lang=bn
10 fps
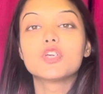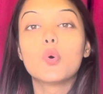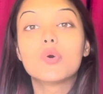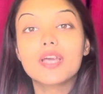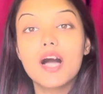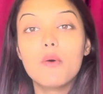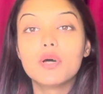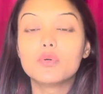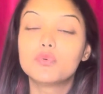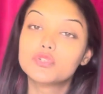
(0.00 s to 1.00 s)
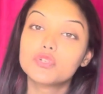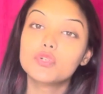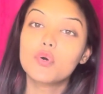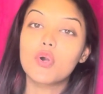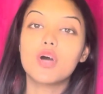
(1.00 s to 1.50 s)
কি ওকে খাওয়ানো ওর
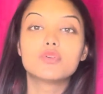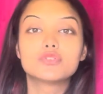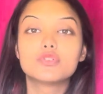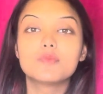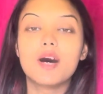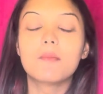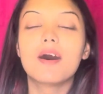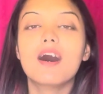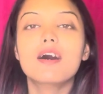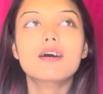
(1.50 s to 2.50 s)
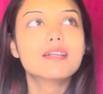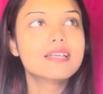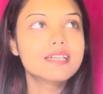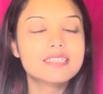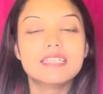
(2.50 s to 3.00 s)
জন্য করা ওর জন্য ভাবা
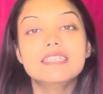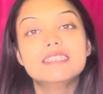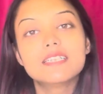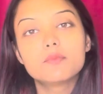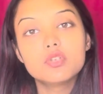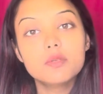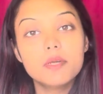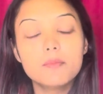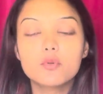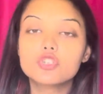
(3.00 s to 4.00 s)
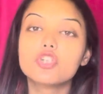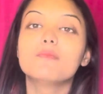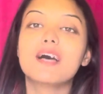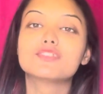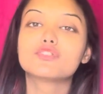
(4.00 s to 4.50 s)
ঠিক আছে নিজের প্রতি মানে প্রচণ্ড
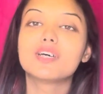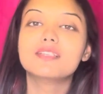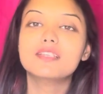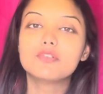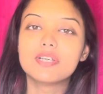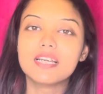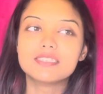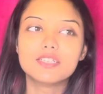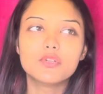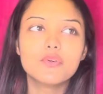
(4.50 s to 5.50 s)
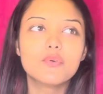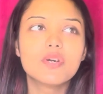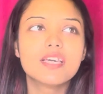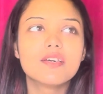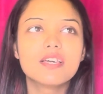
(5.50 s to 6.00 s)
ব্যস্ততার দিন হয়ে গেছে তো
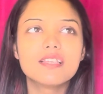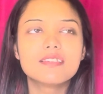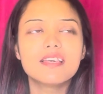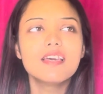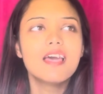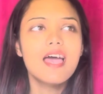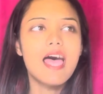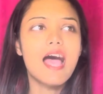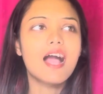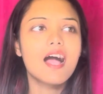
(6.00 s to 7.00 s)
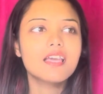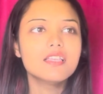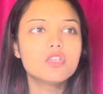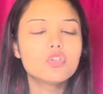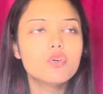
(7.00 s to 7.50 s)
ওকে এক্ষেত্রে
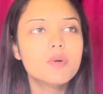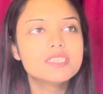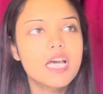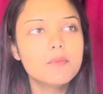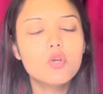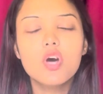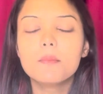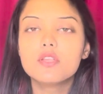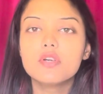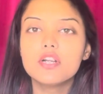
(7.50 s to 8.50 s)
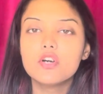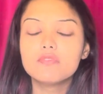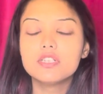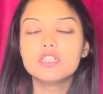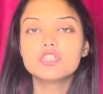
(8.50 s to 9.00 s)
একাকিত্ব বা যাই বলো আমরা তো এন্ড
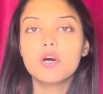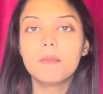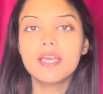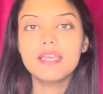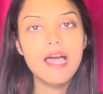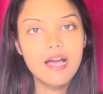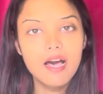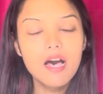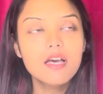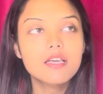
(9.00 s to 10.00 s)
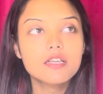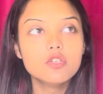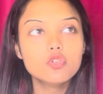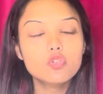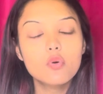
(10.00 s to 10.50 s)
অফ দ্য ডে সবাই একা
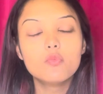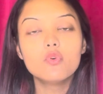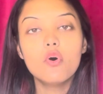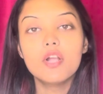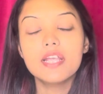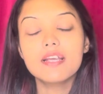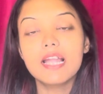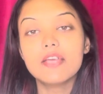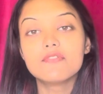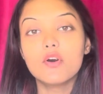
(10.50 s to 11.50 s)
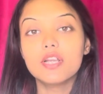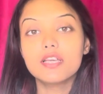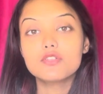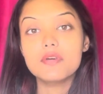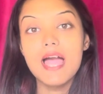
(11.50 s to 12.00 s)
কিন্তু তবু অনেক লাইফে
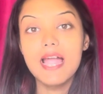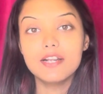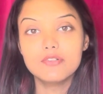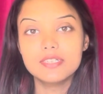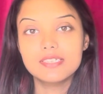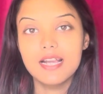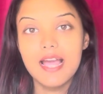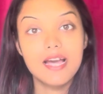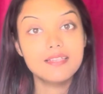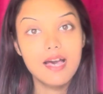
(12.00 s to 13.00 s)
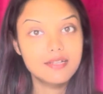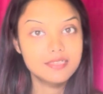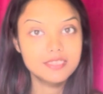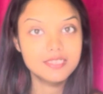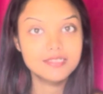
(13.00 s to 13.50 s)
অনেক কিছু অ্যাড হয়েছে আর একা
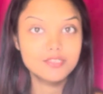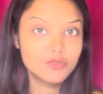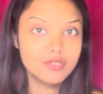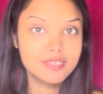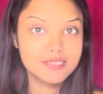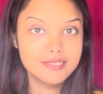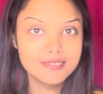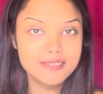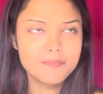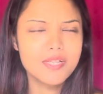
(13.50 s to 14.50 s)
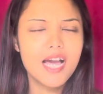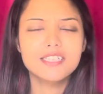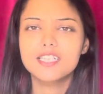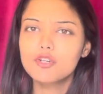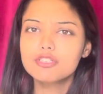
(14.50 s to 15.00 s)
থাকতে শিখেছি চলতে শিখেছি
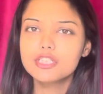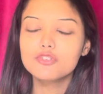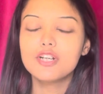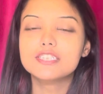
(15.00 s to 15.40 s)
আশা করছি দু